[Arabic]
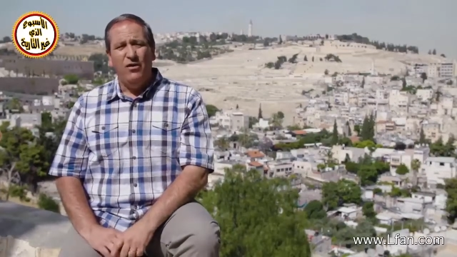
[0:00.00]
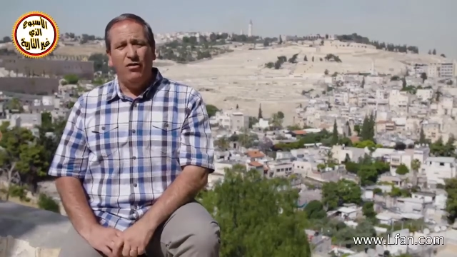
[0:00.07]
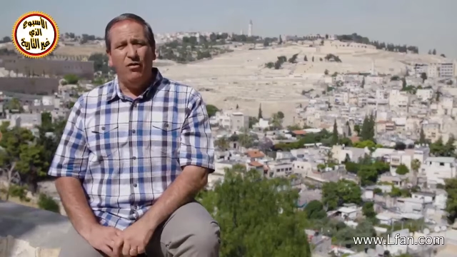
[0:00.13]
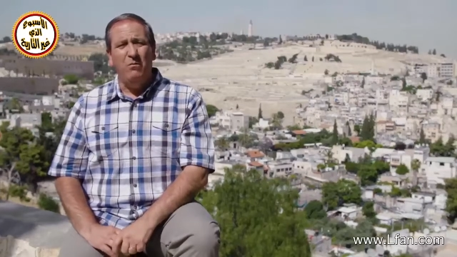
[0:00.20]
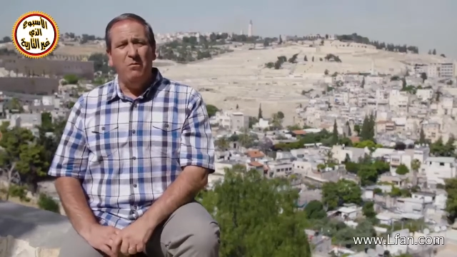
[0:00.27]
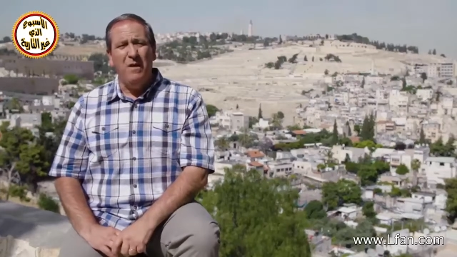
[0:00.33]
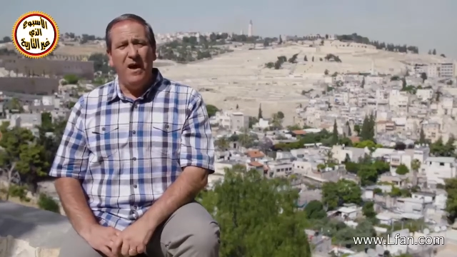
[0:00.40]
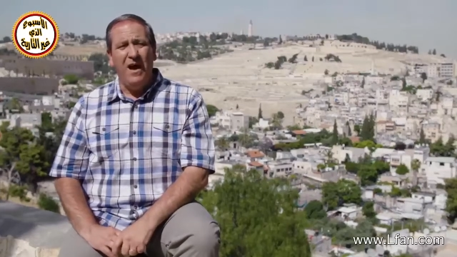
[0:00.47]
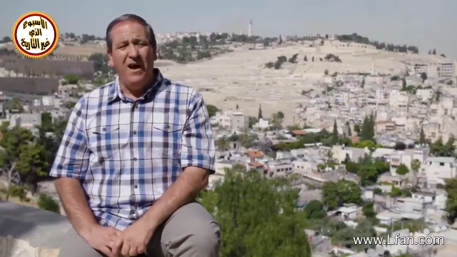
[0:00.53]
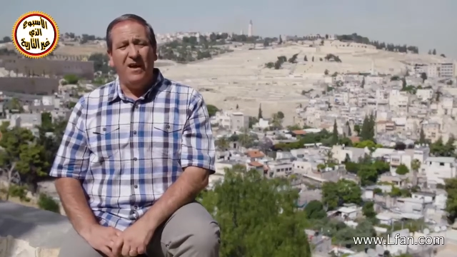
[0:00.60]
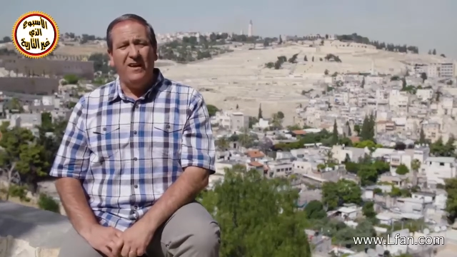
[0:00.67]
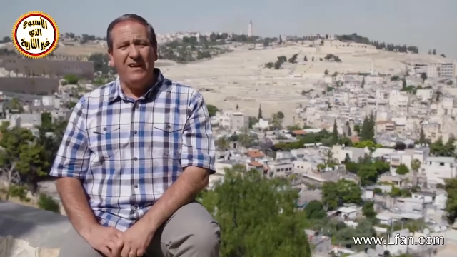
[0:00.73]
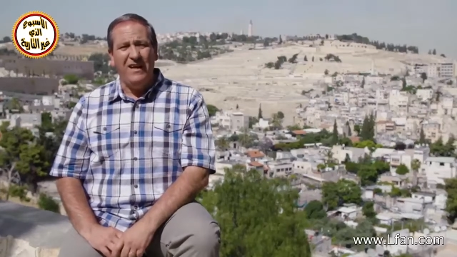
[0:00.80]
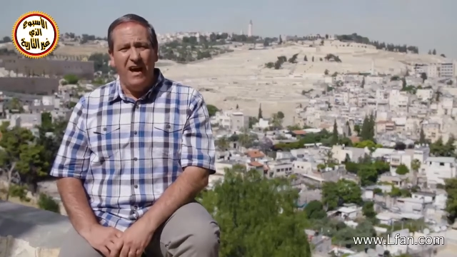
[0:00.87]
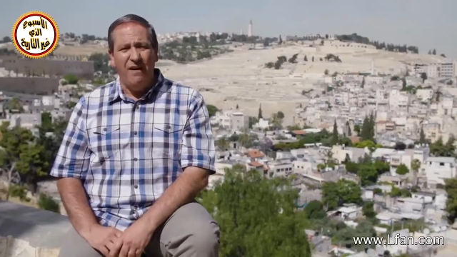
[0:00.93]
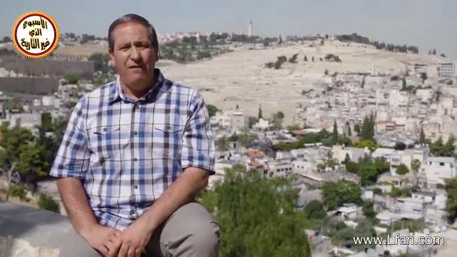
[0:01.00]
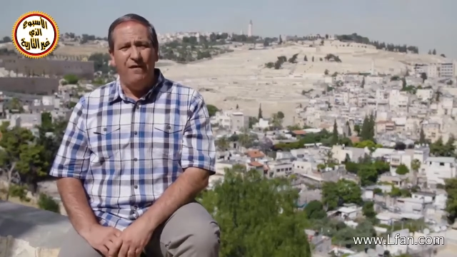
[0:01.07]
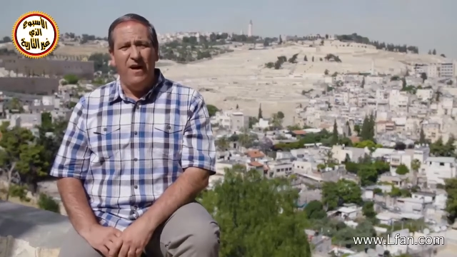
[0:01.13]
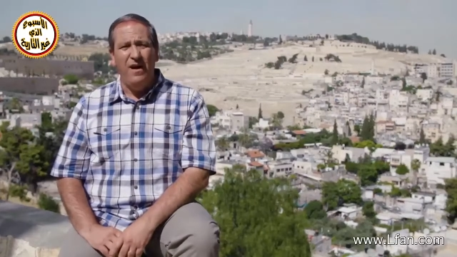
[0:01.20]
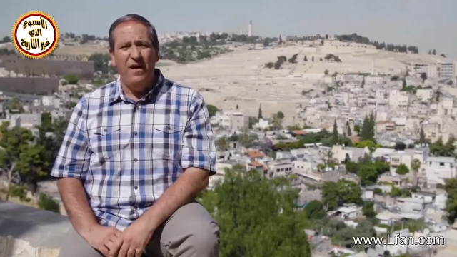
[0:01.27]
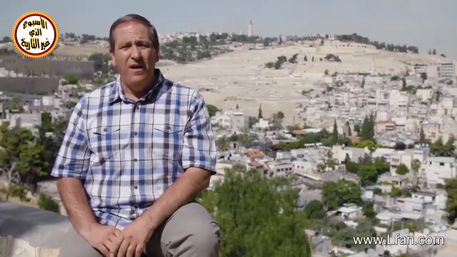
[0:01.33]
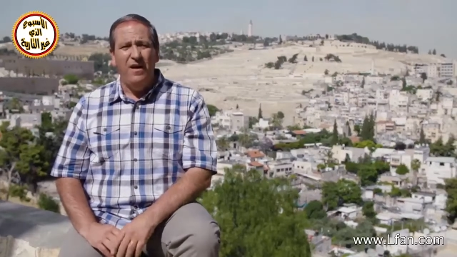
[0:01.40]
ثم
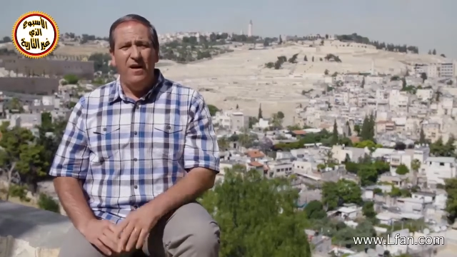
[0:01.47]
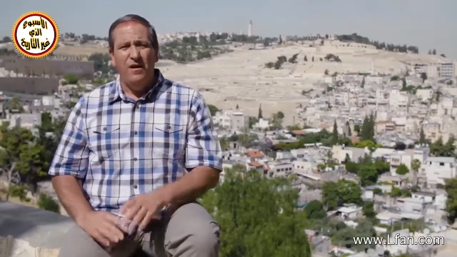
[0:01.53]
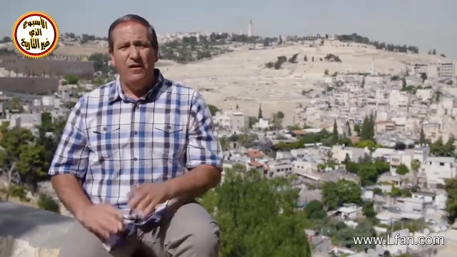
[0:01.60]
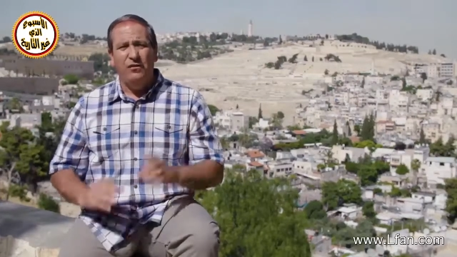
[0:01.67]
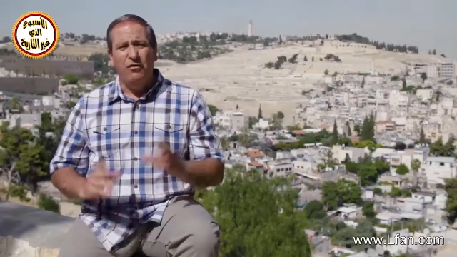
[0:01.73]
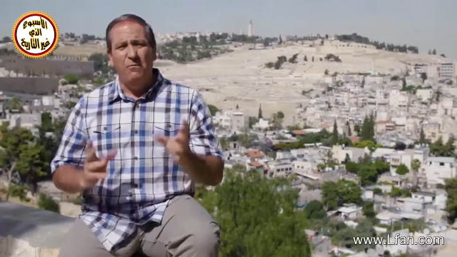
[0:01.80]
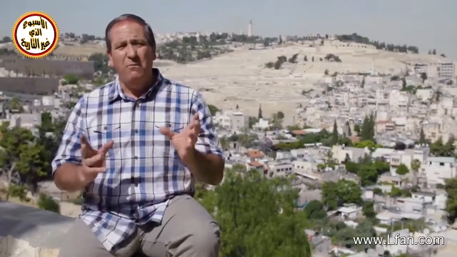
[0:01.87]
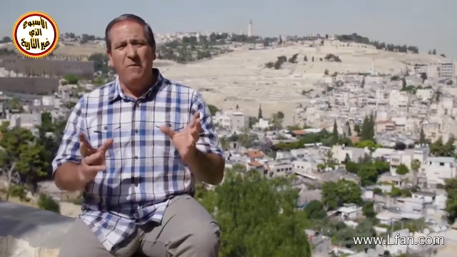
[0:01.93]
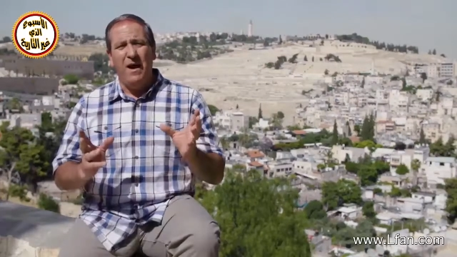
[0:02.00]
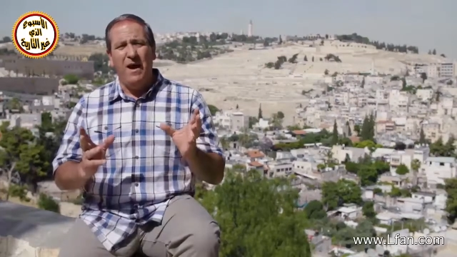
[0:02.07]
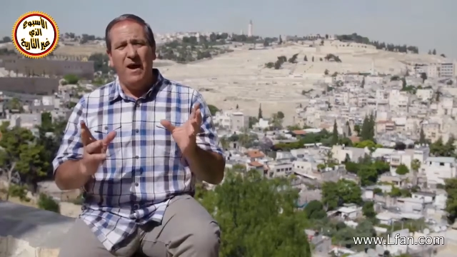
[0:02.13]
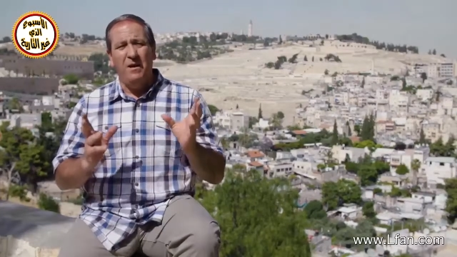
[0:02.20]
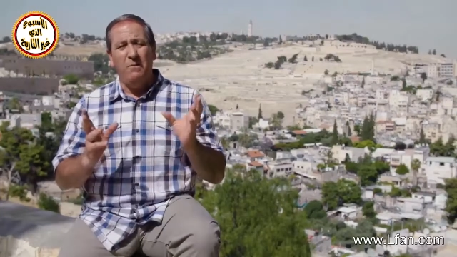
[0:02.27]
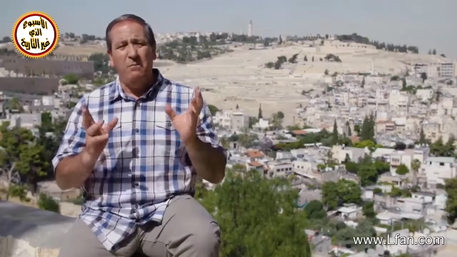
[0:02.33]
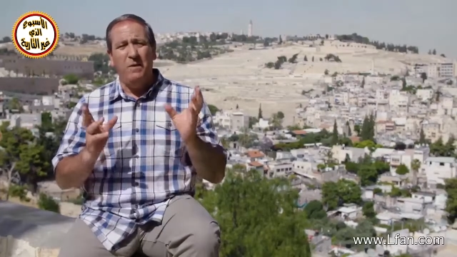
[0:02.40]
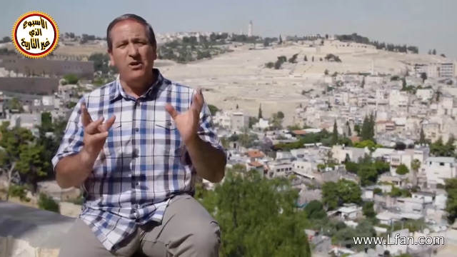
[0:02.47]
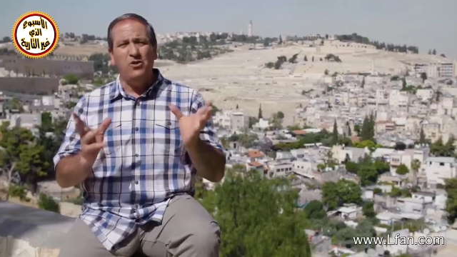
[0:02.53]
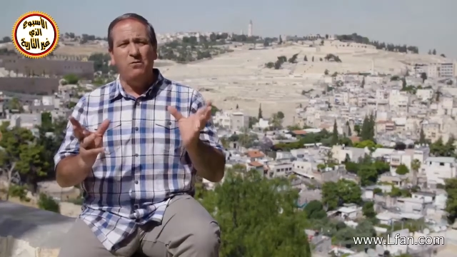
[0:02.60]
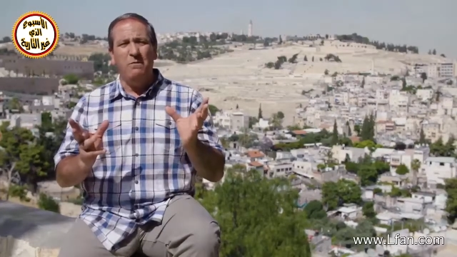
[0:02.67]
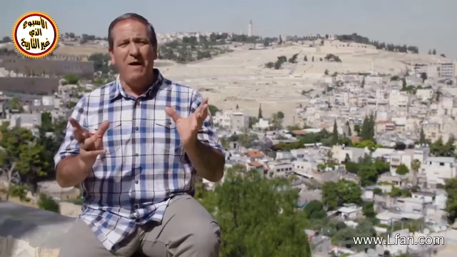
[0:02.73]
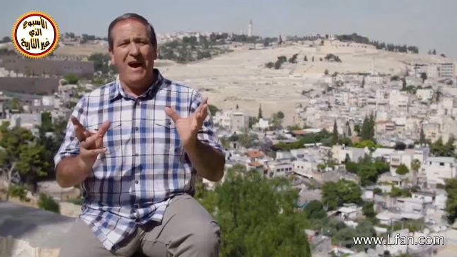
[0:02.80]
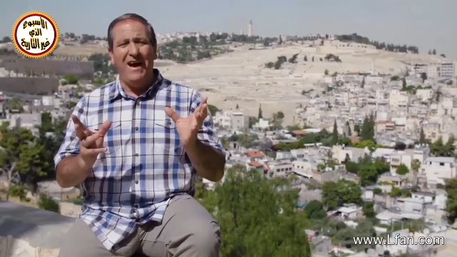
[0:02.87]
قيافة ثم
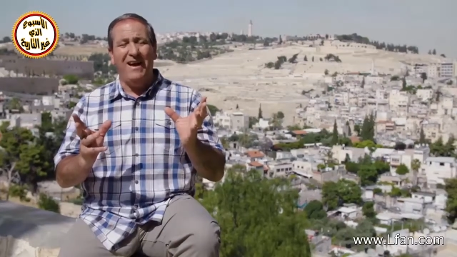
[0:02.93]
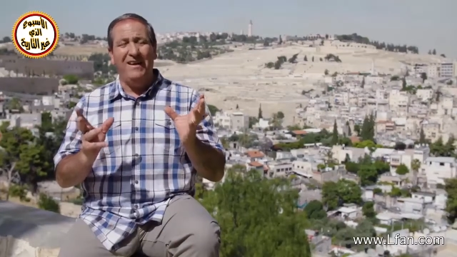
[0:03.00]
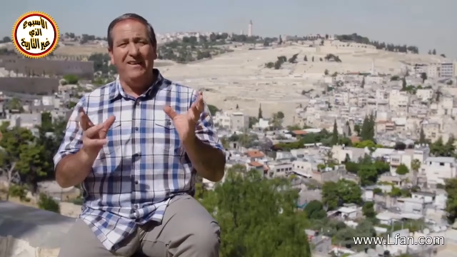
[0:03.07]
مجمع